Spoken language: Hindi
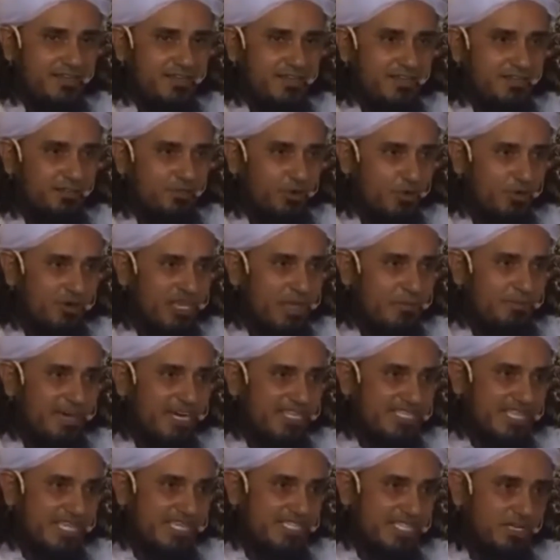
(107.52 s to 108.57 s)
तो उनके
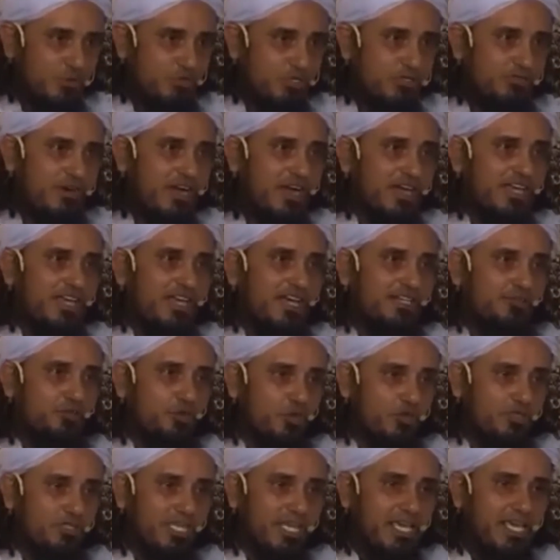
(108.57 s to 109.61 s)
पास ऐसे कुछ वाकयात
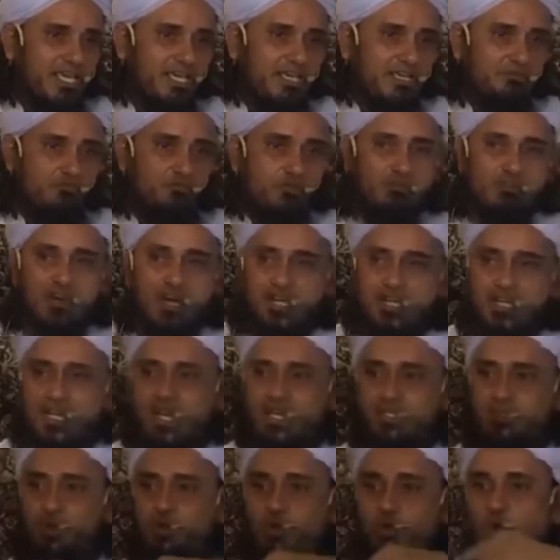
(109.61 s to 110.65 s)
होते हैं वो
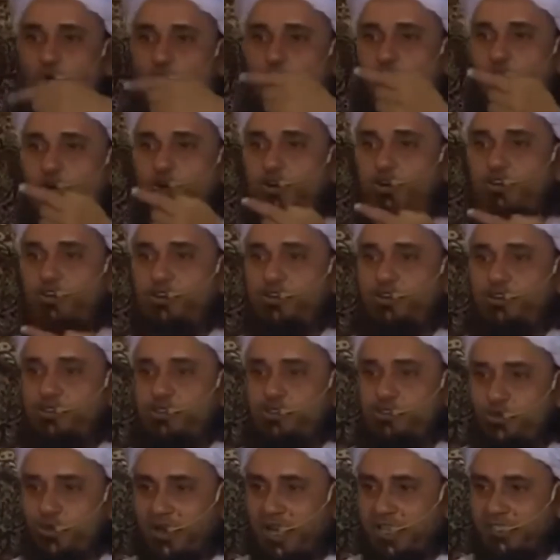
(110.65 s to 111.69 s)
वाकयात लोगों को
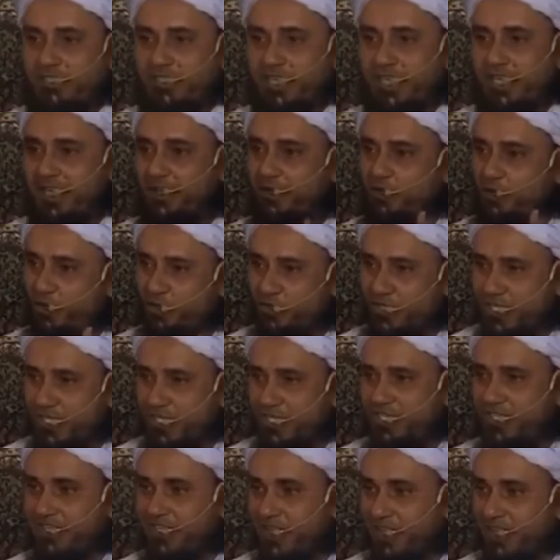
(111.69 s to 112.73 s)
सुनाते हैं लोग
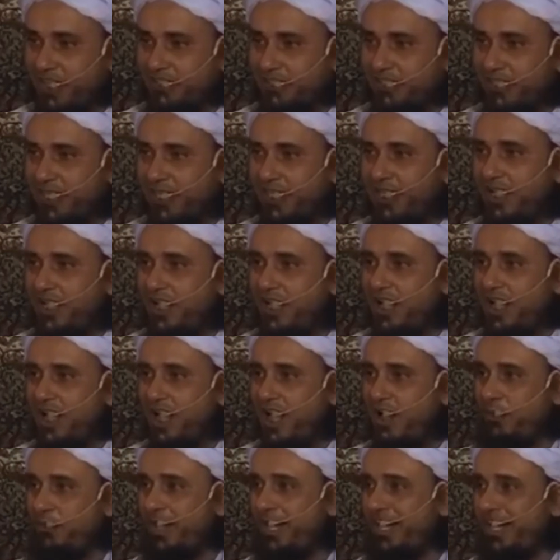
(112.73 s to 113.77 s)
यकीन कर लेते हैं
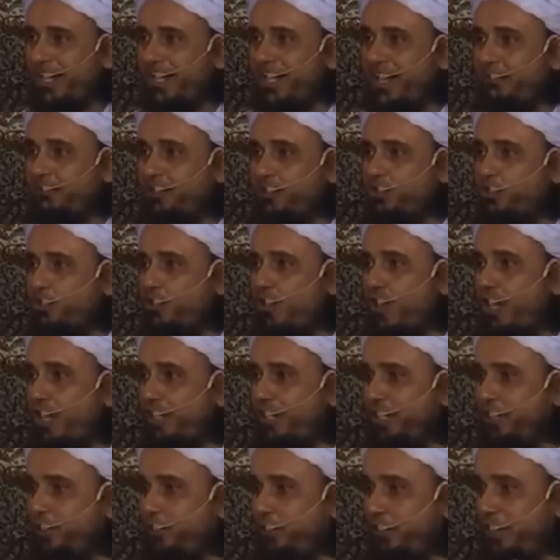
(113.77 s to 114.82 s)
हमारे यहाँ भी जो
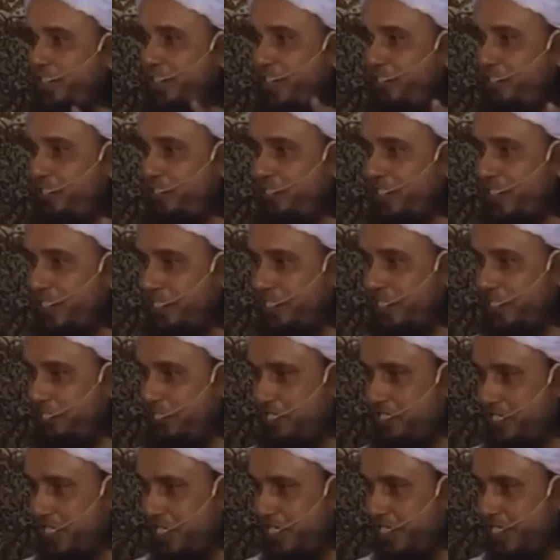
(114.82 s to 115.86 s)
रूहानी टोपी ड्रामे मार्केट में
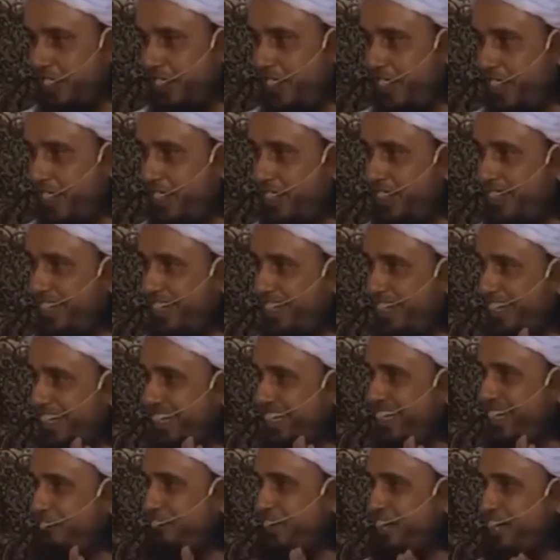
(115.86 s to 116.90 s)
चल रहे हैं
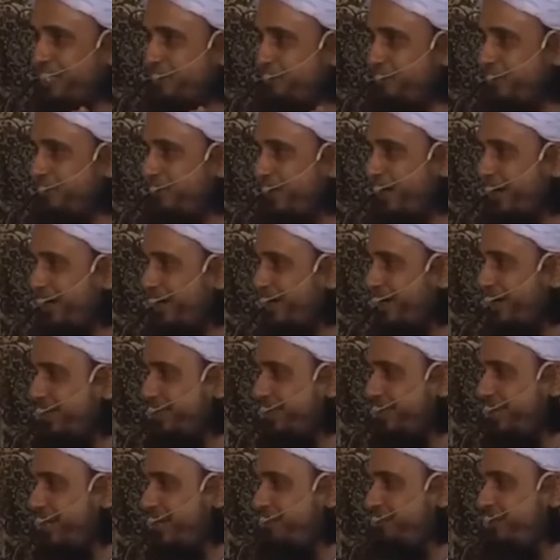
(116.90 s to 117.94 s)
इनके पास भी वाकयात
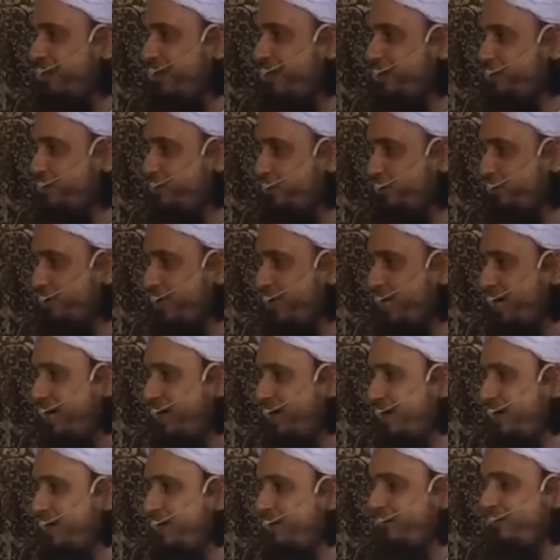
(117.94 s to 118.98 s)
की एक फहरिस्त होती है
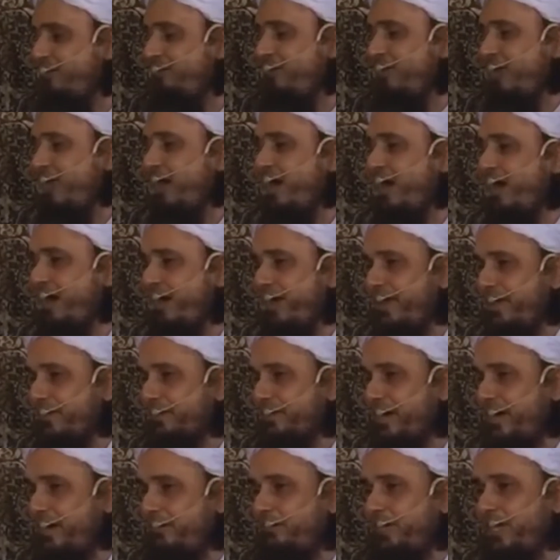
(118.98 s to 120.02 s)
फला आया
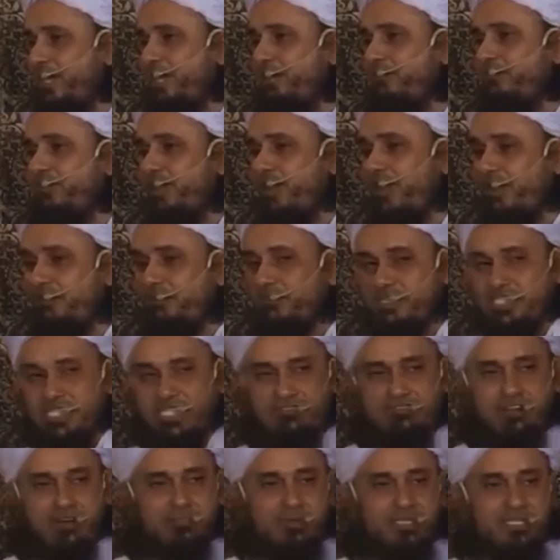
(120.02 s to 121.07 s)
था मैंने फला
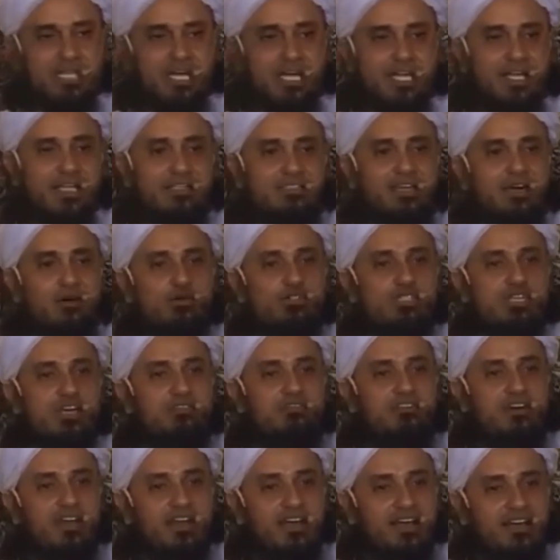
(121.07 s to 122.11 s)
वजीफ़ा बताया था उसका
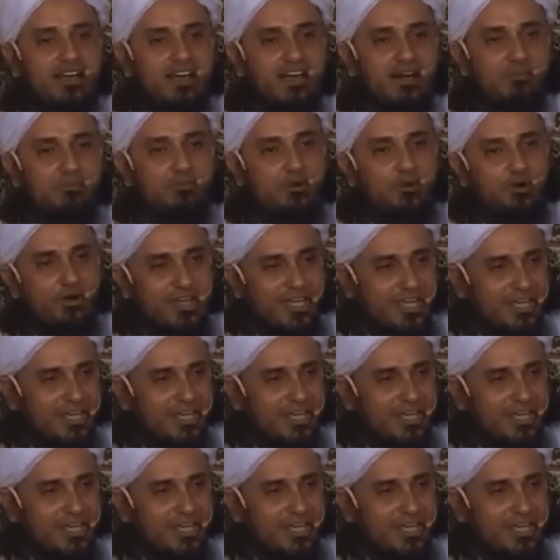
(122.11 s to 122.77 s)
फला काम हो गया